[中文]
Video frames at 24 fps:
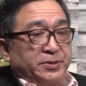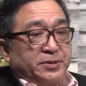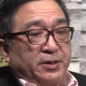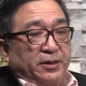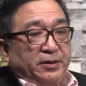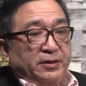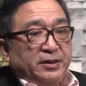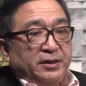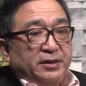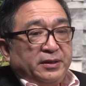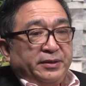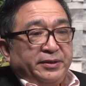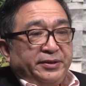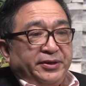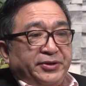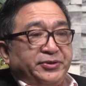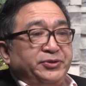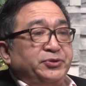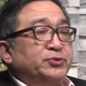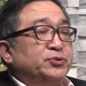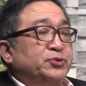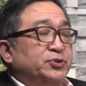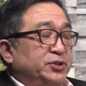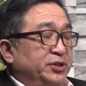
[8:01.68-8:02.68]
少，那
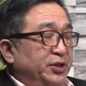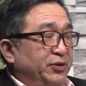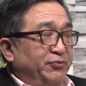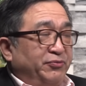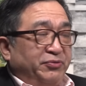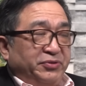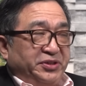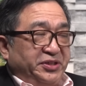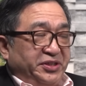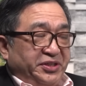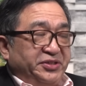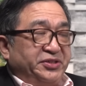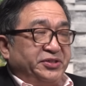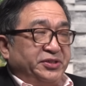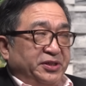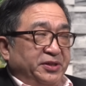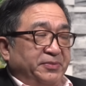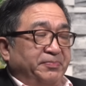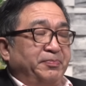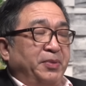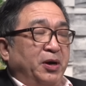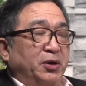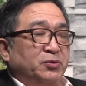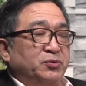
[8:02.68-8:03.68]
就是政府及时的
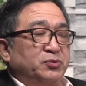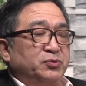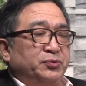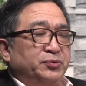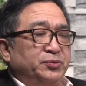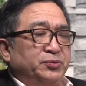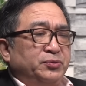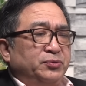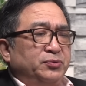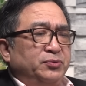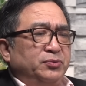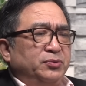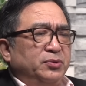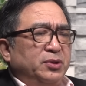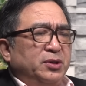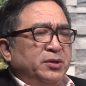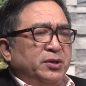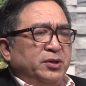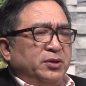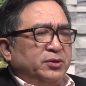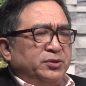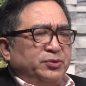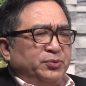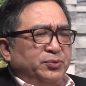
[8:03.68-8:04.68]
帮助。中国
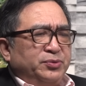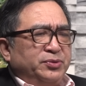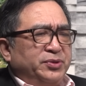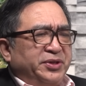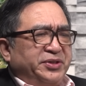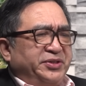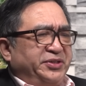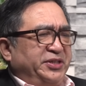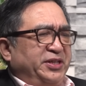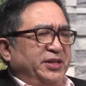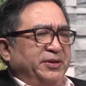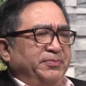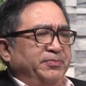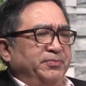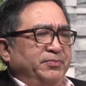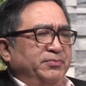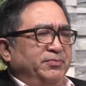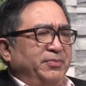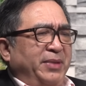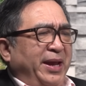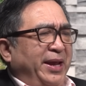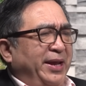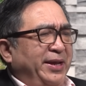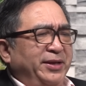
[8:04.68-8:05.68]
中小企业
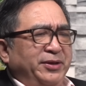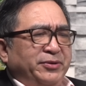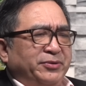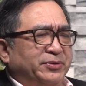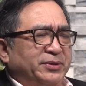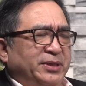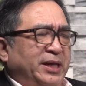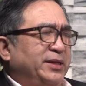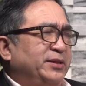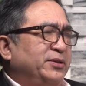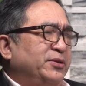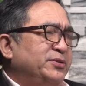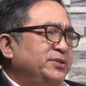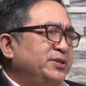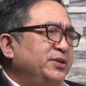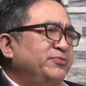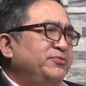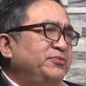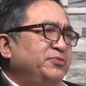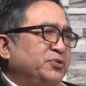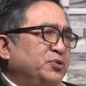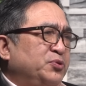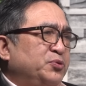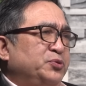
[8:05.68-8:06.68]
没有得到政
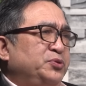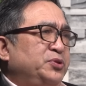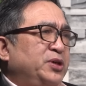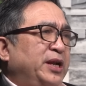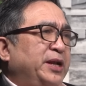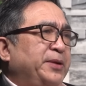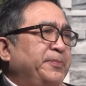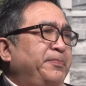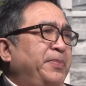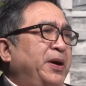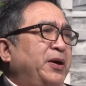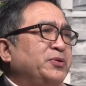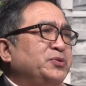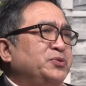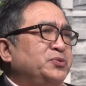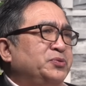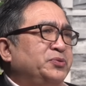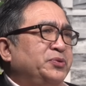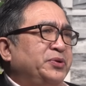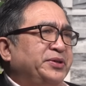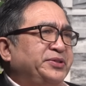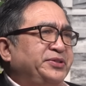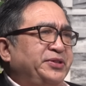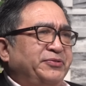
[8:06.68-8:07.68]
府多少的帮
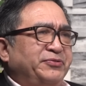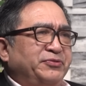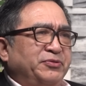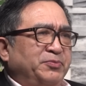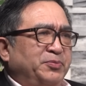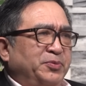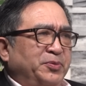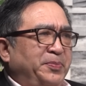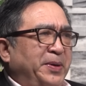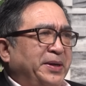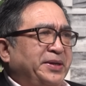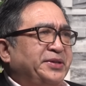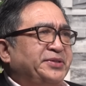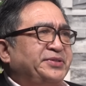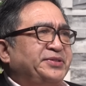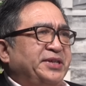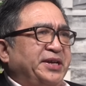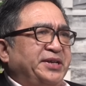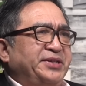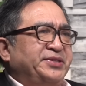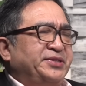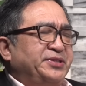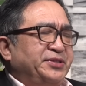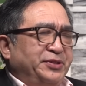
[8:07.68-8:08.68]
助，啊，政府不把你
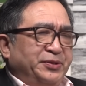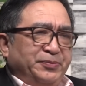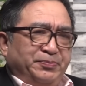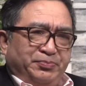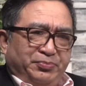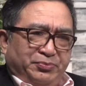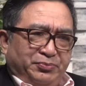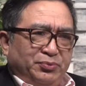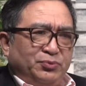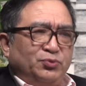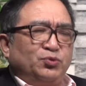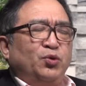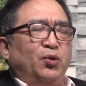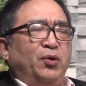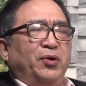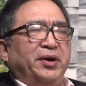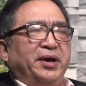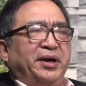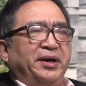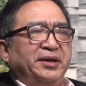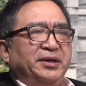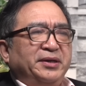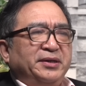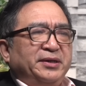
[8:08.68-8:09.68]
宰死就不错
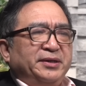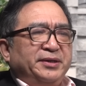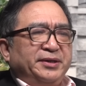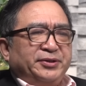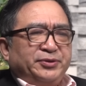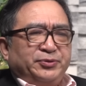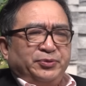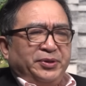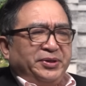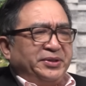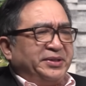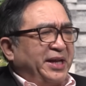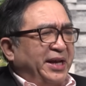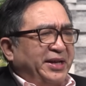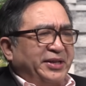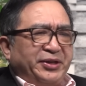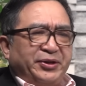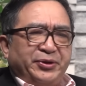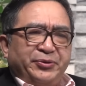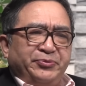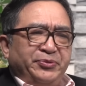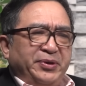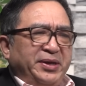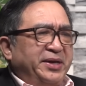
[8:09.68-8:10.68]
了，所以大家
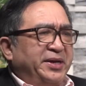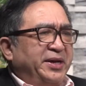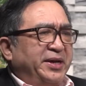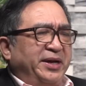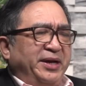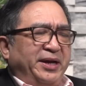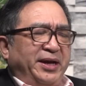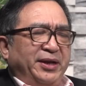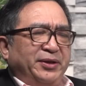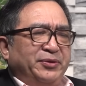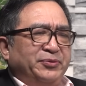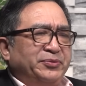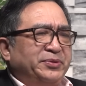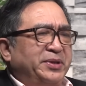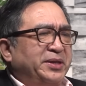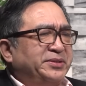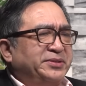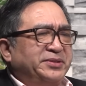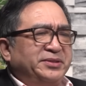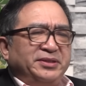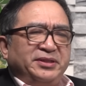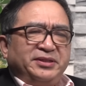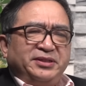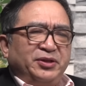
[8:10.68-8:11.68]
的怨恨很多，但
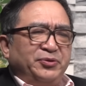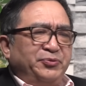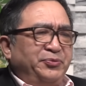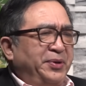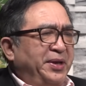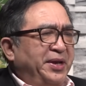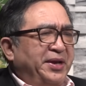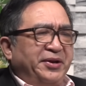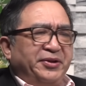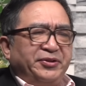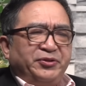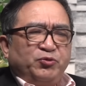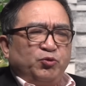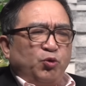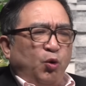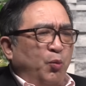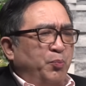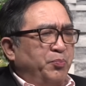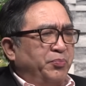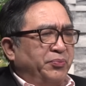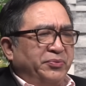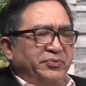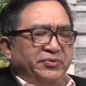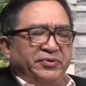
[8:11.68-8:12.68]
是这些怨恨都
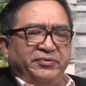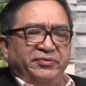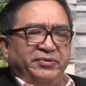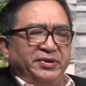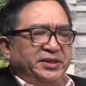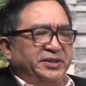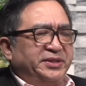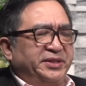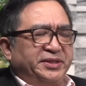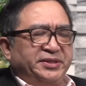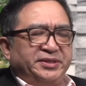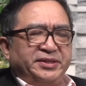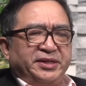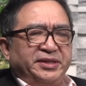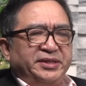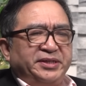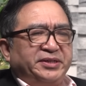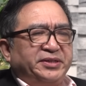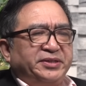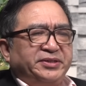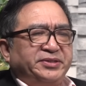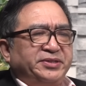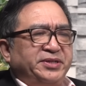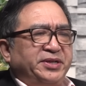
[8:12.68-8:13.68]
不会形成一
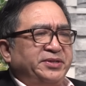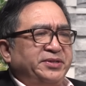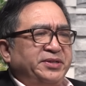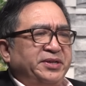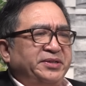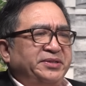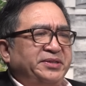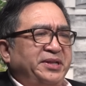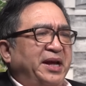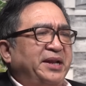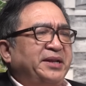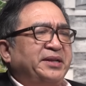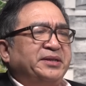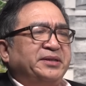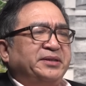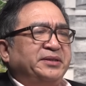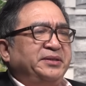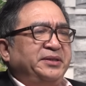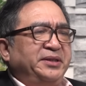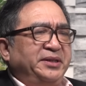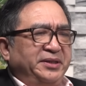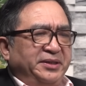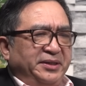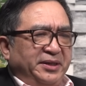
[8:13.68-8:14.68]
个真正大的一个
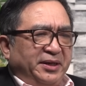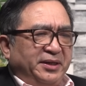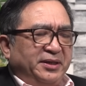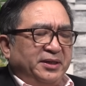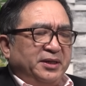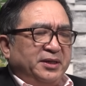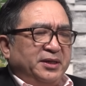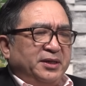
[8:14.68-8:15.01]
力量。